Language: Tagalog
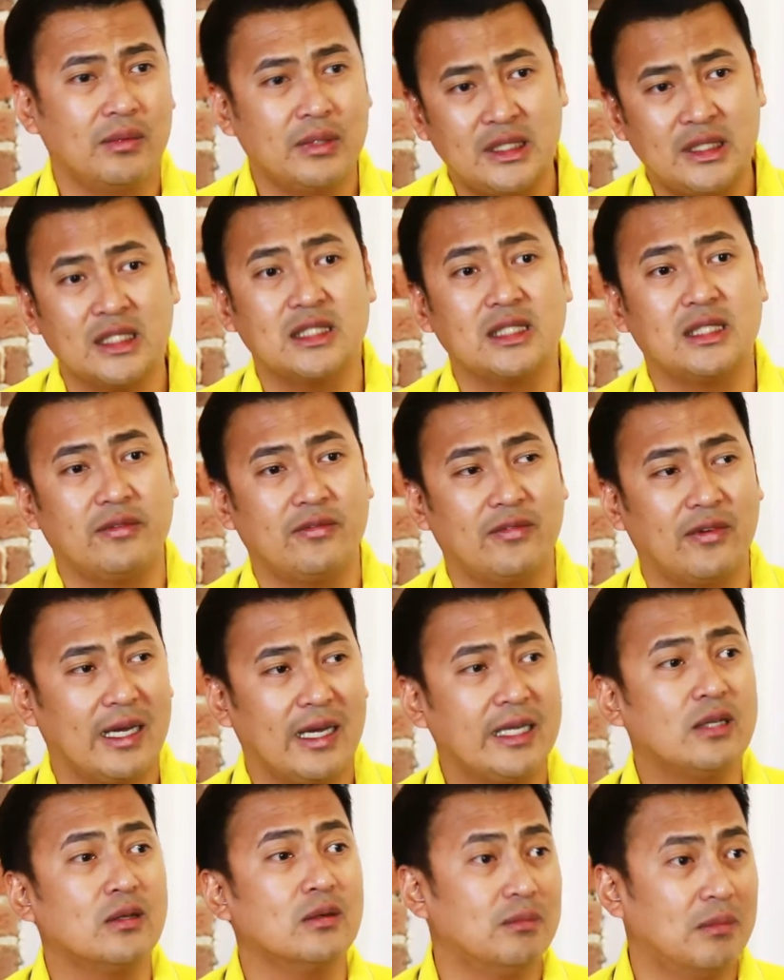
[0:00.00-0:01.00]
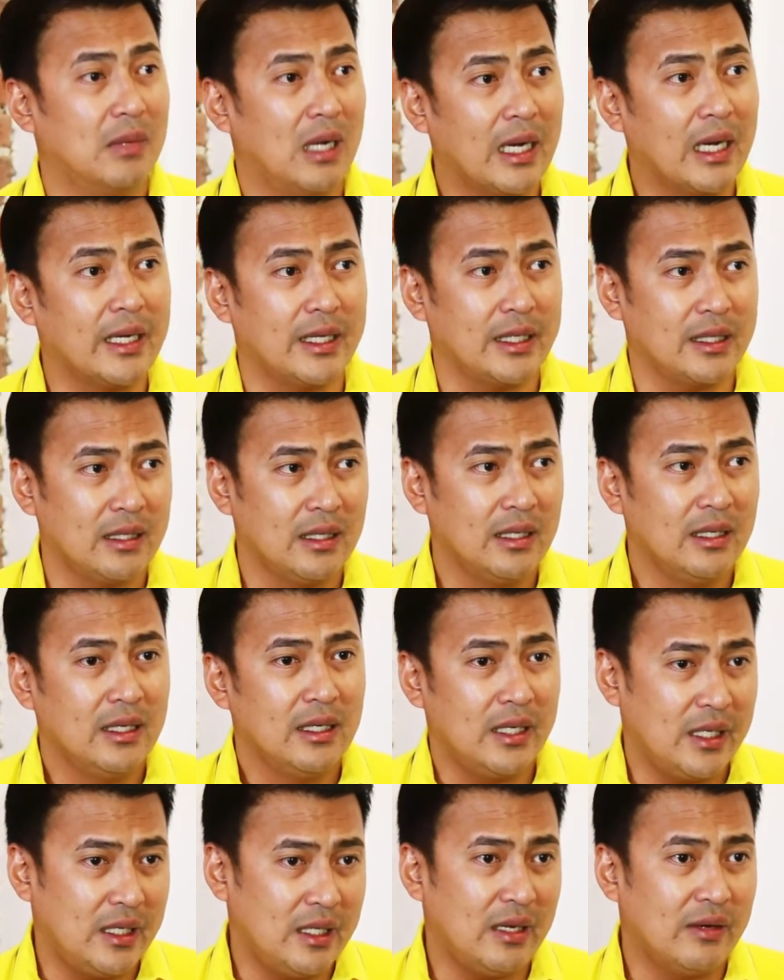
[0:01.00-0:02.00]
we justify kung bakit
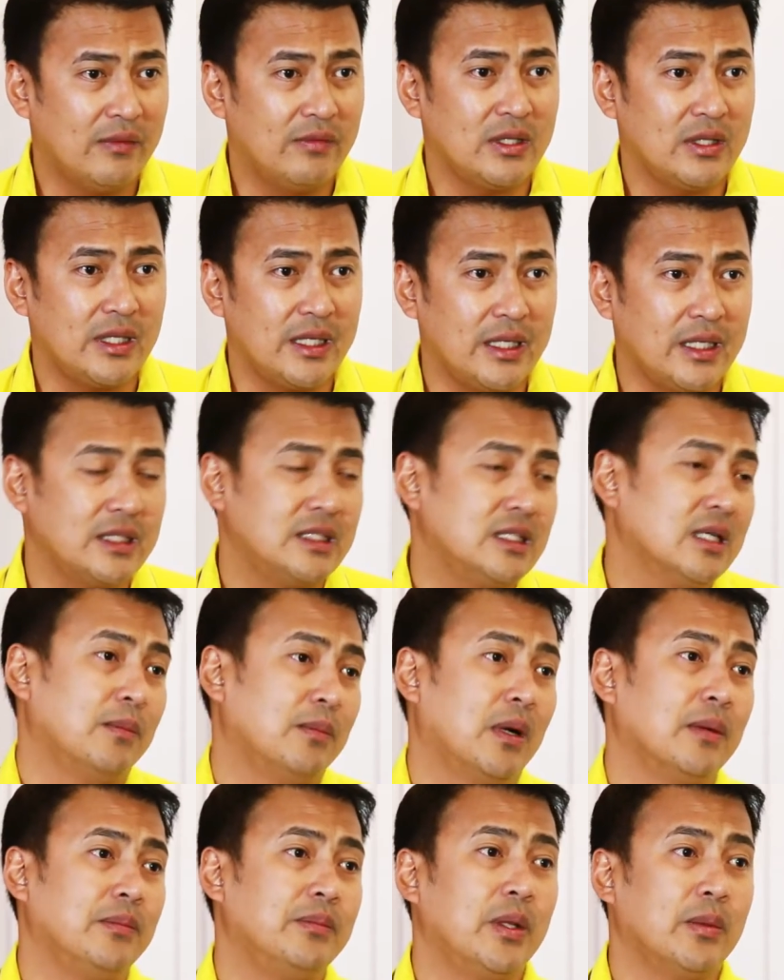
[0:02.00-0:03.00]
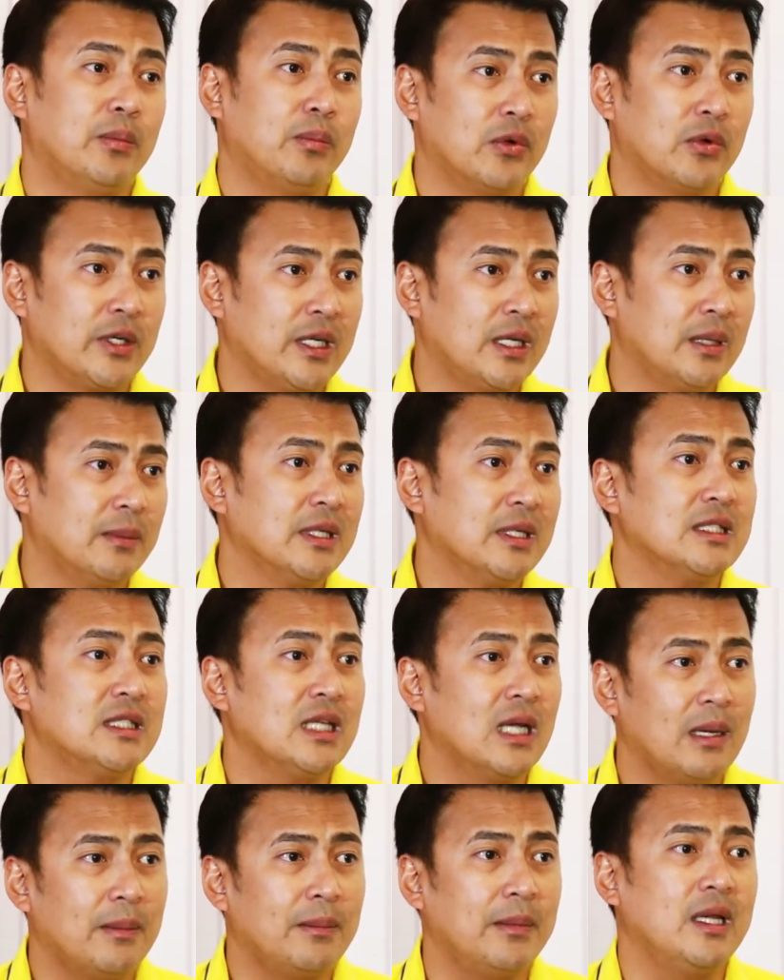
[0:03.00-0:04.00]
and everything is above the board naman
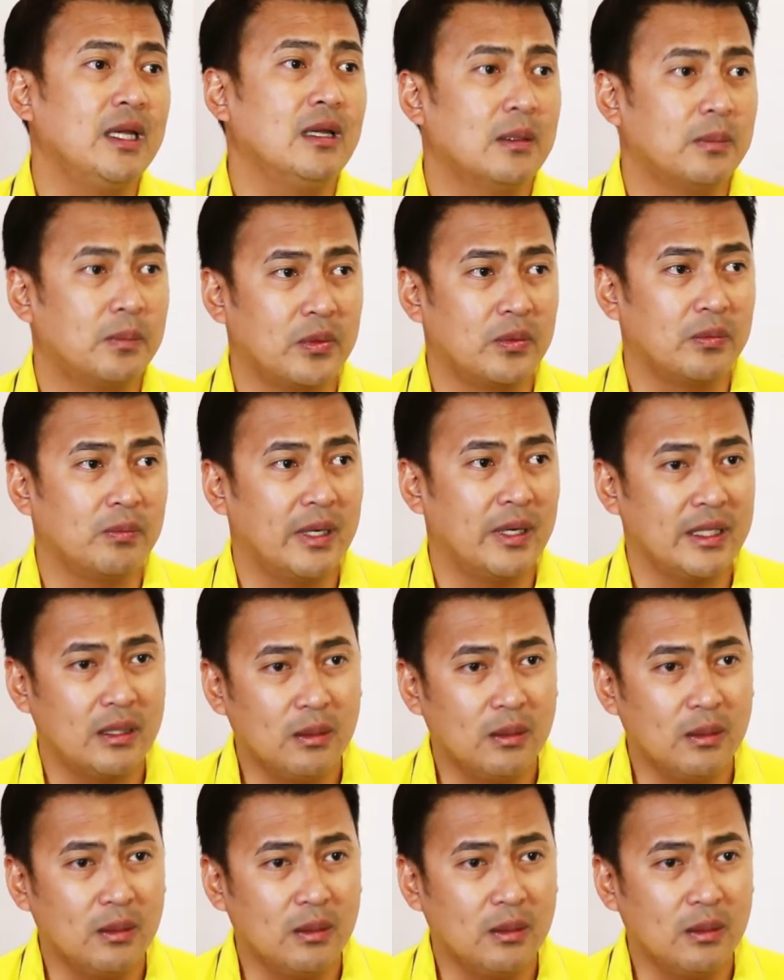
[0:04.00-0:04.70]
sa amin, approved by